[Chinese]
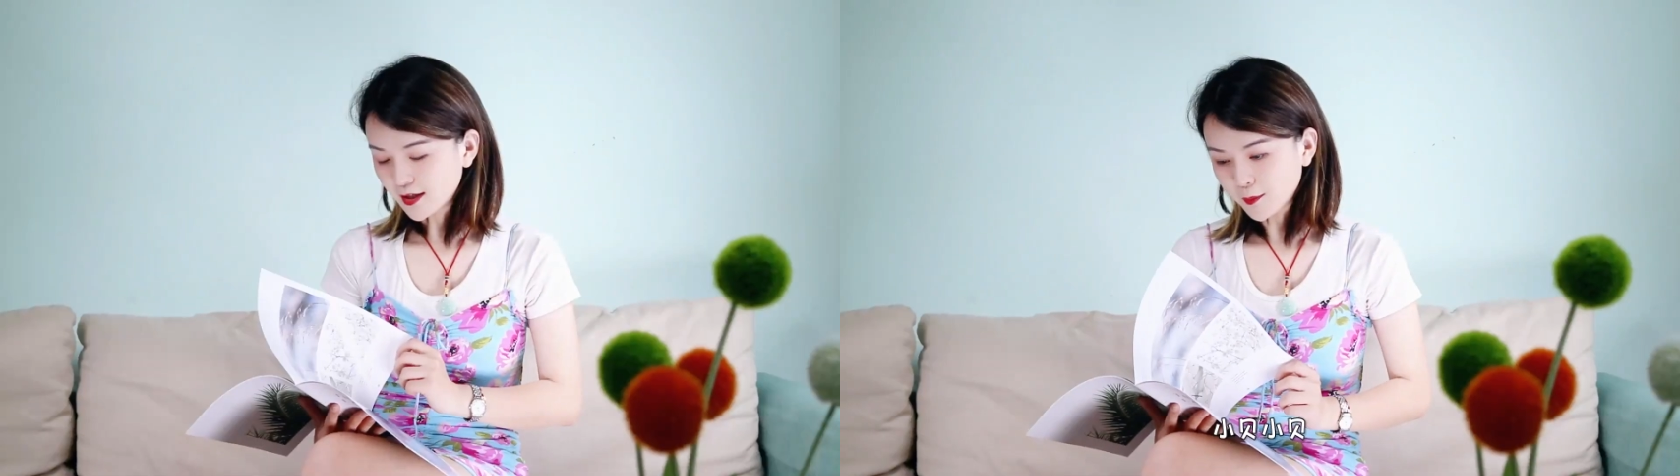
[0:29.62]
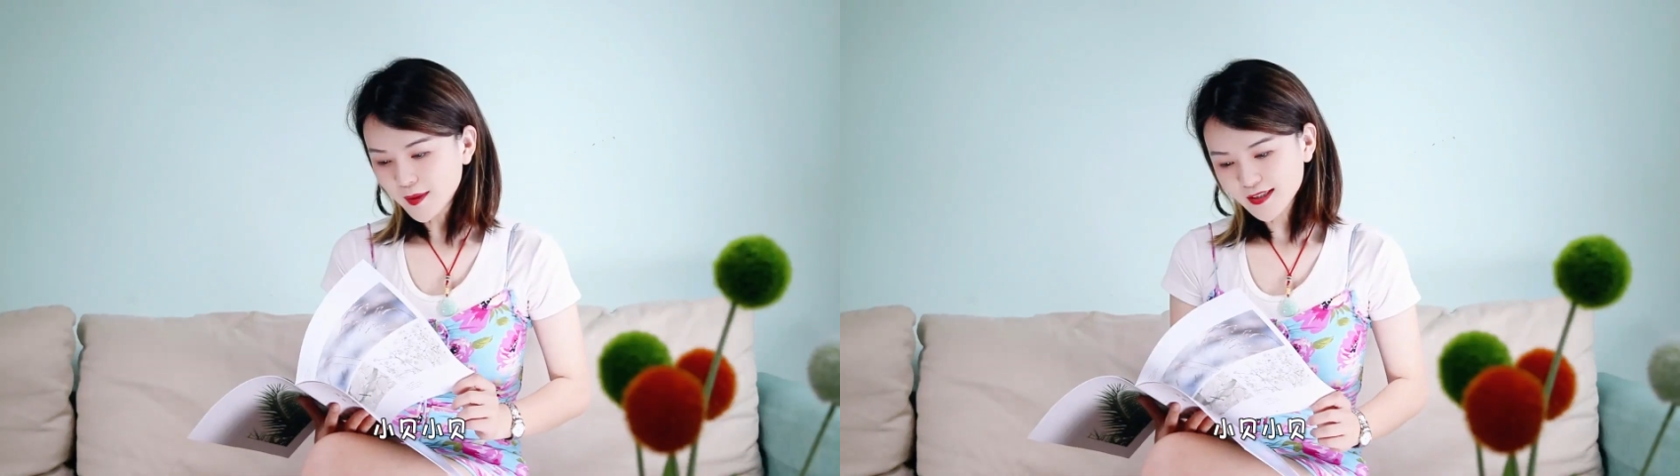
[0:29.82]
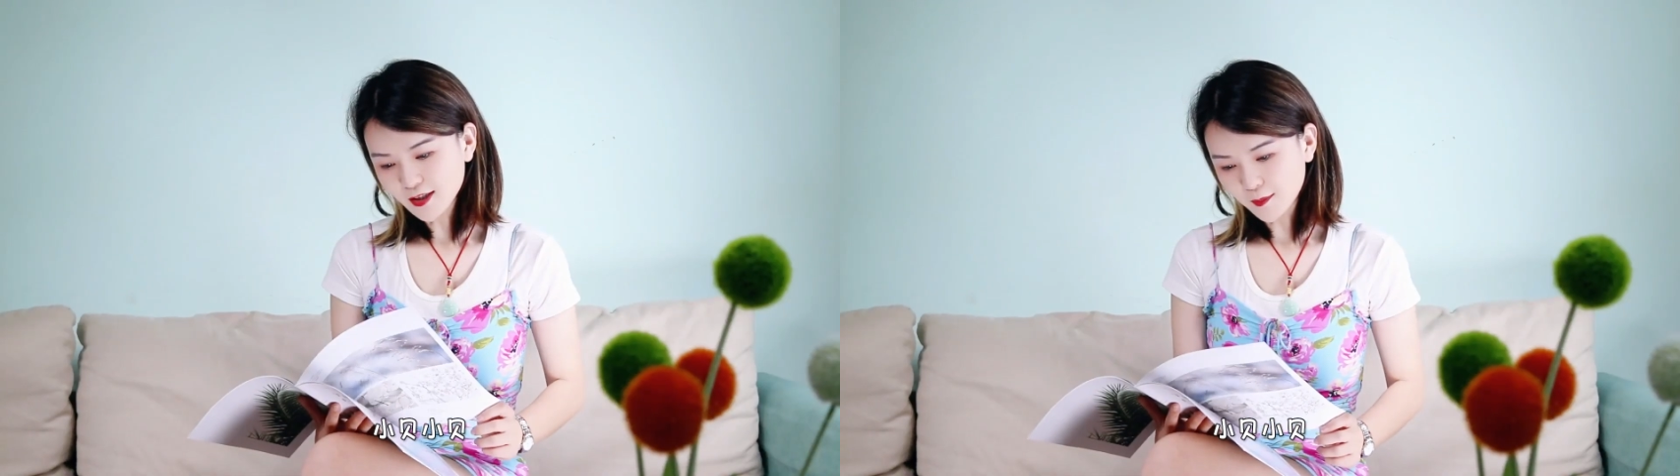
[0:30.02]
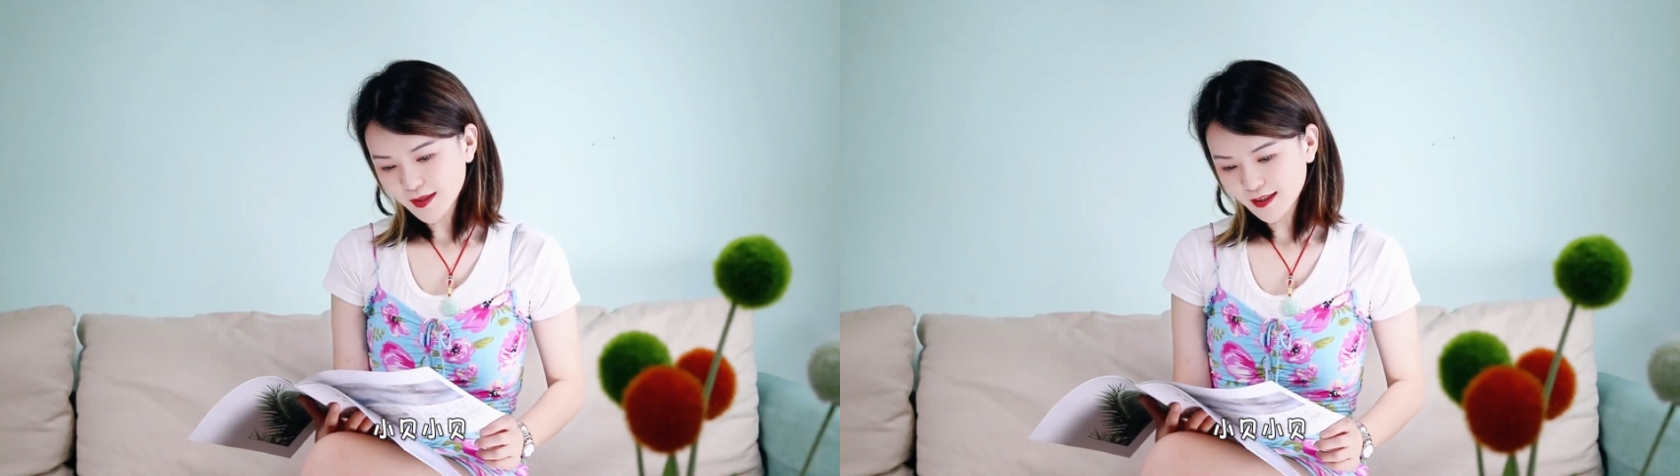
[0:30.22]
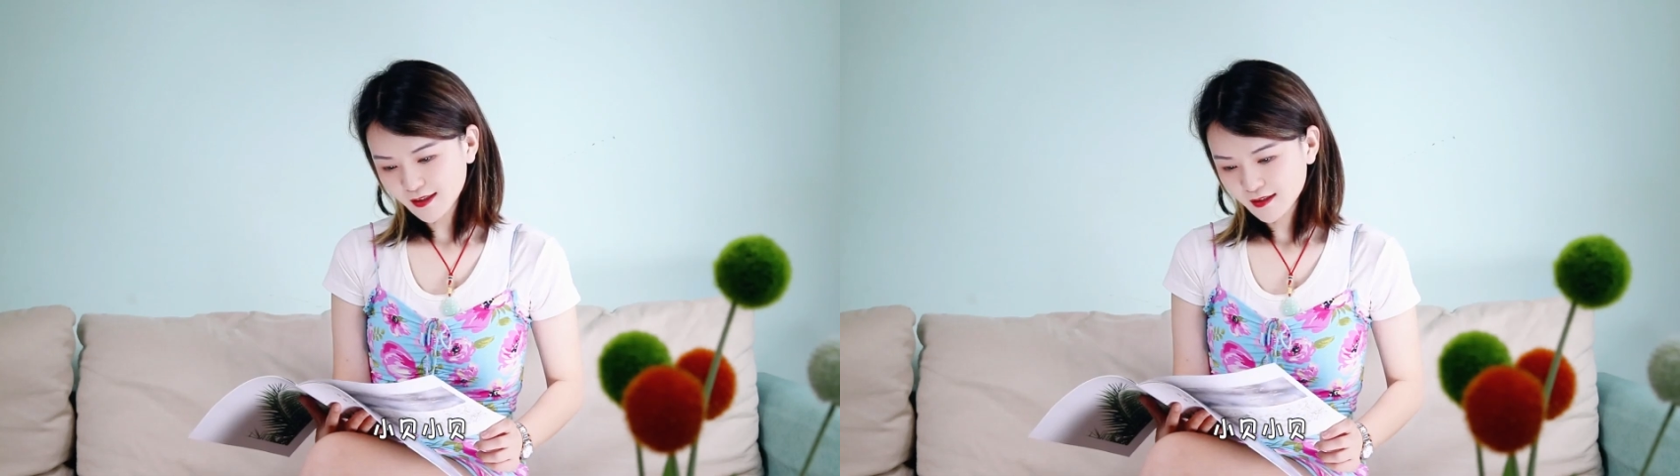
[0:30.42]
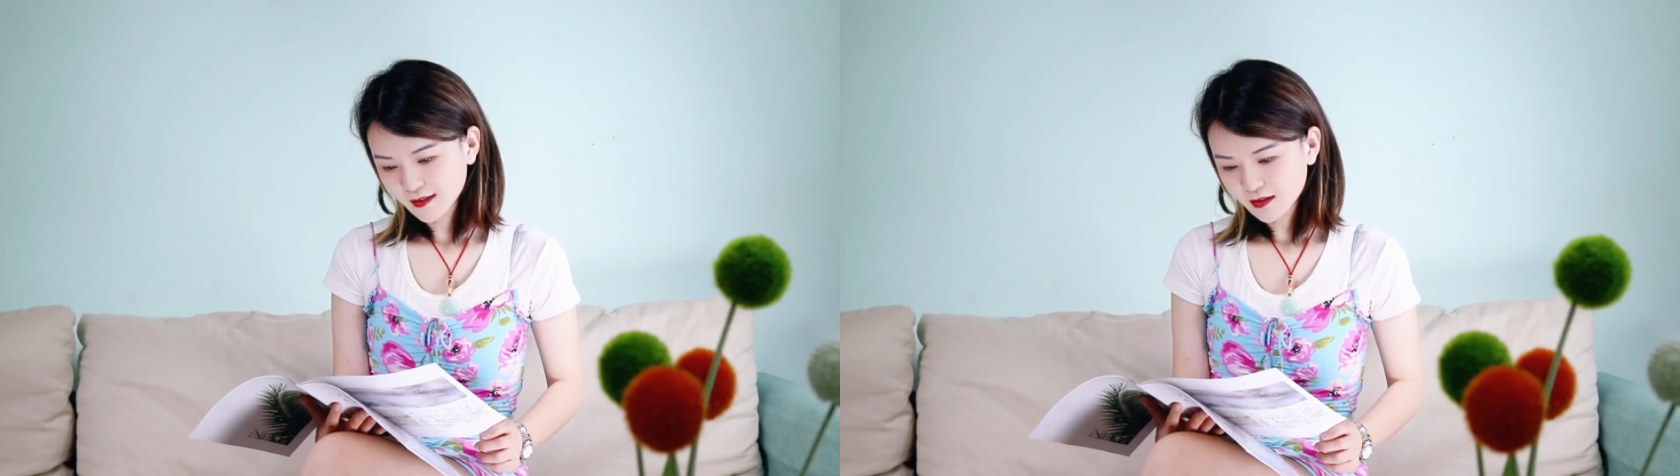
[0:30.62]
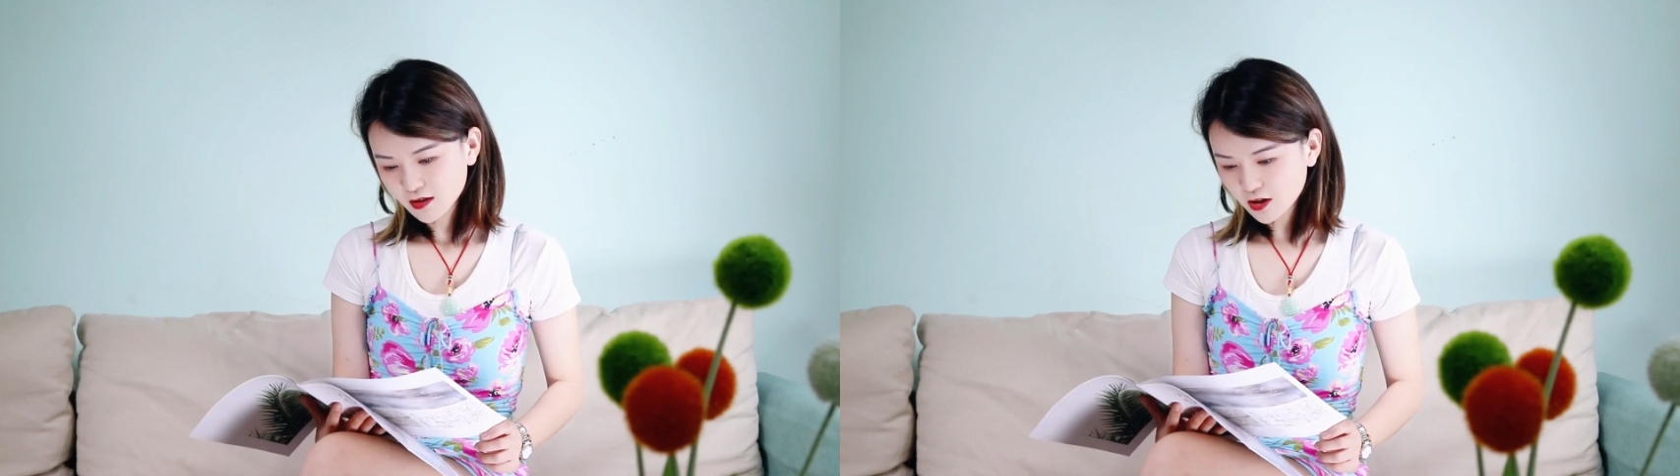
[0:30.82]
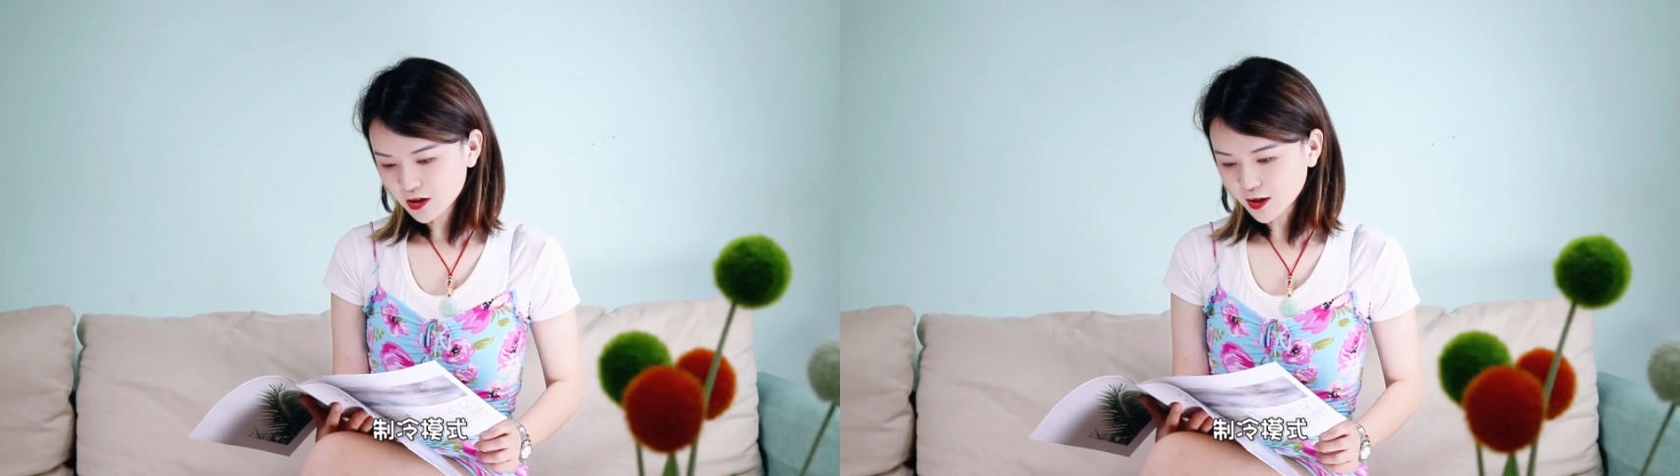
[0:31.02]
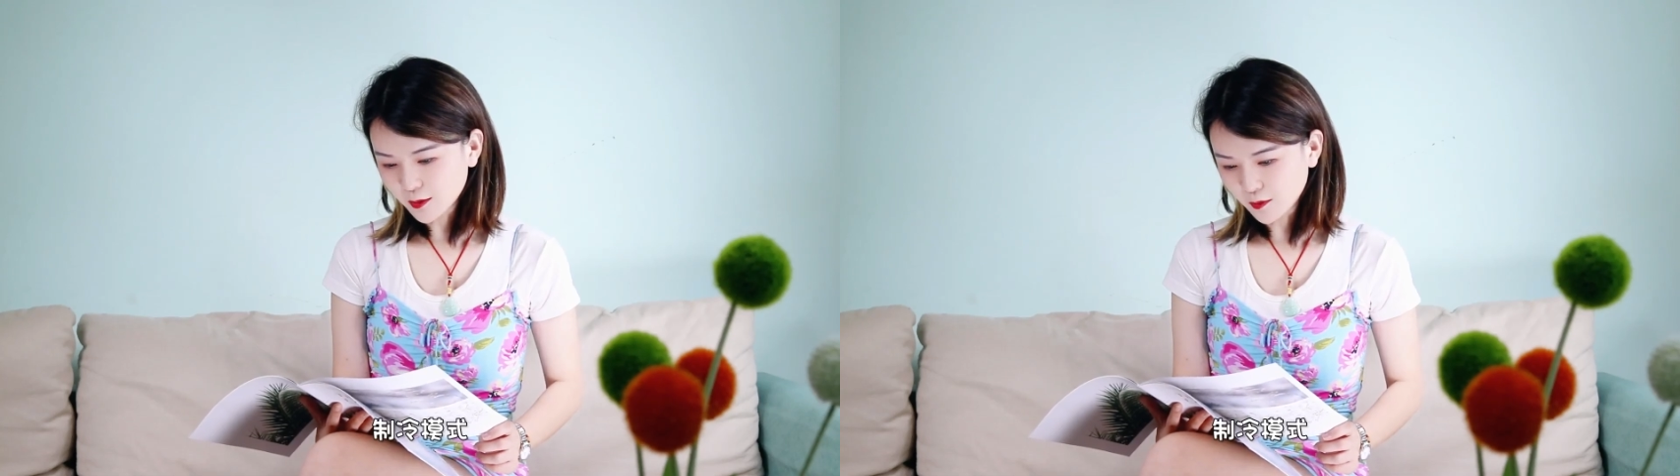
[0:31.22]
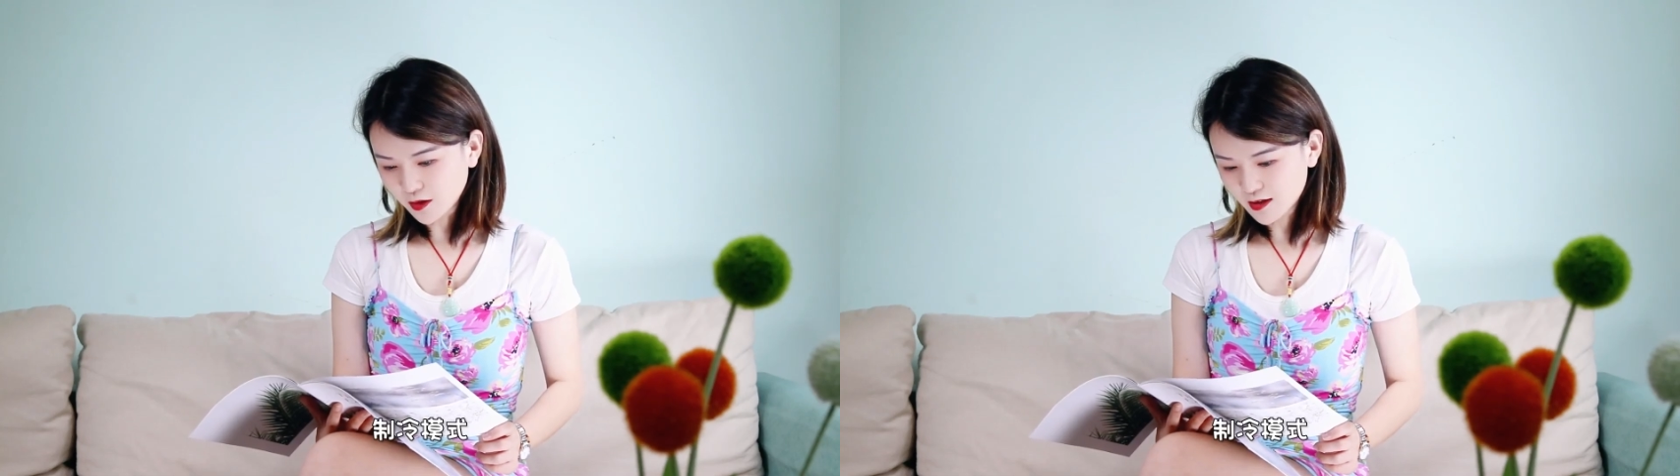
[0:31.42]
小贝，小贝，制
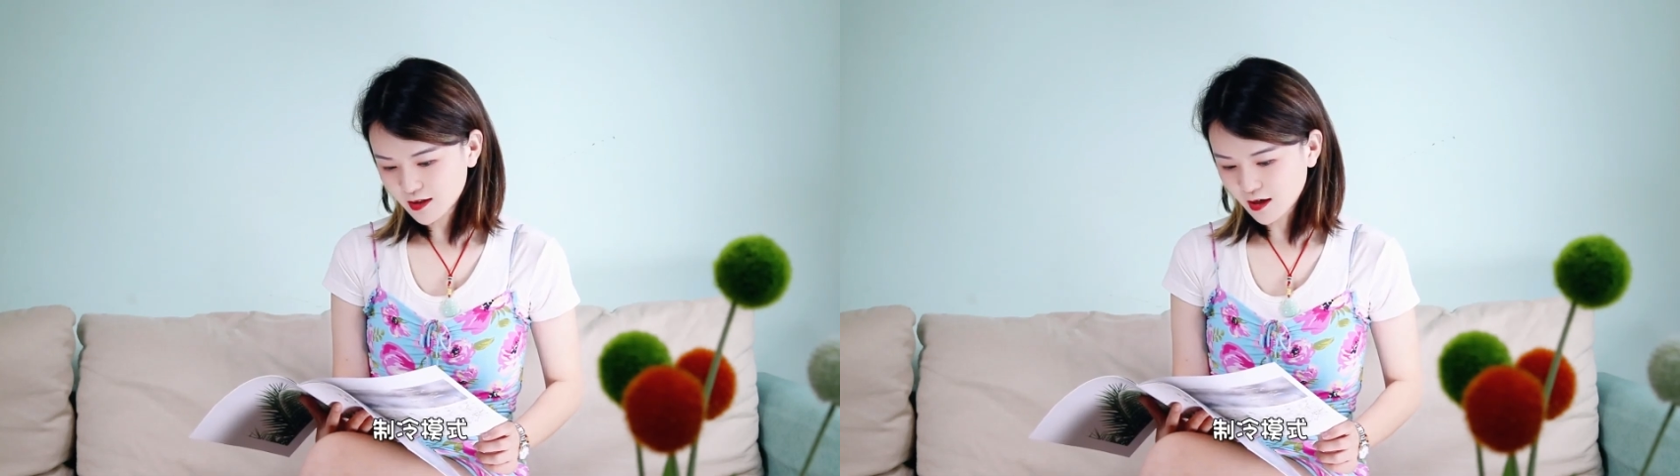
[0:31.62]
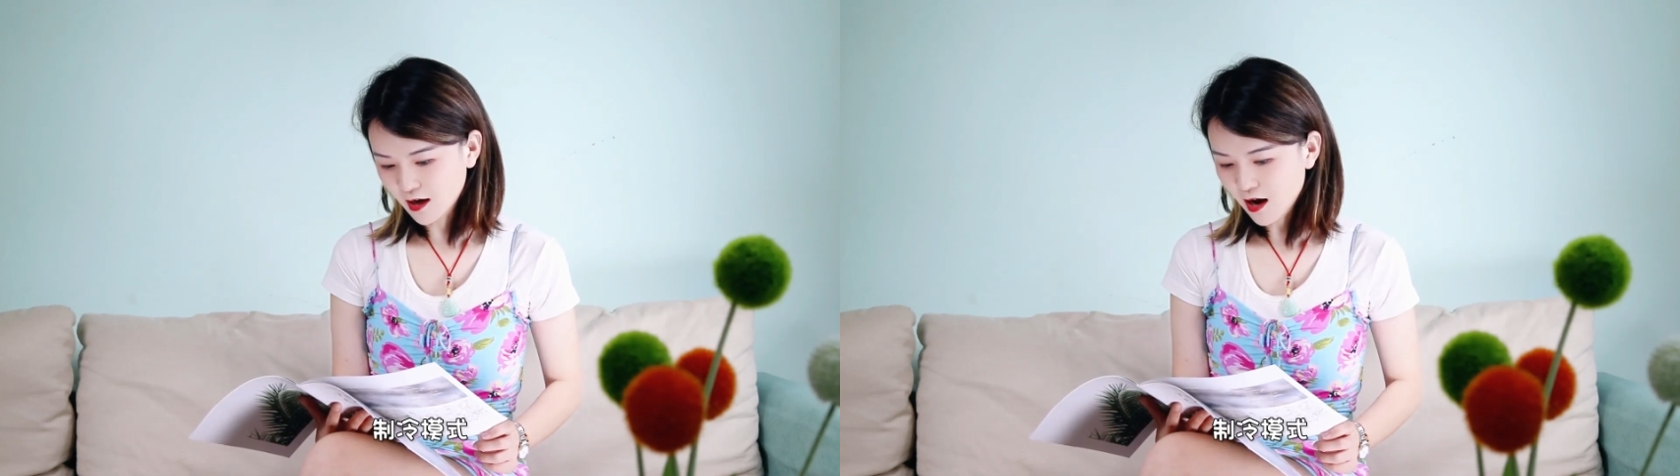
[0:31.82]
冷模式，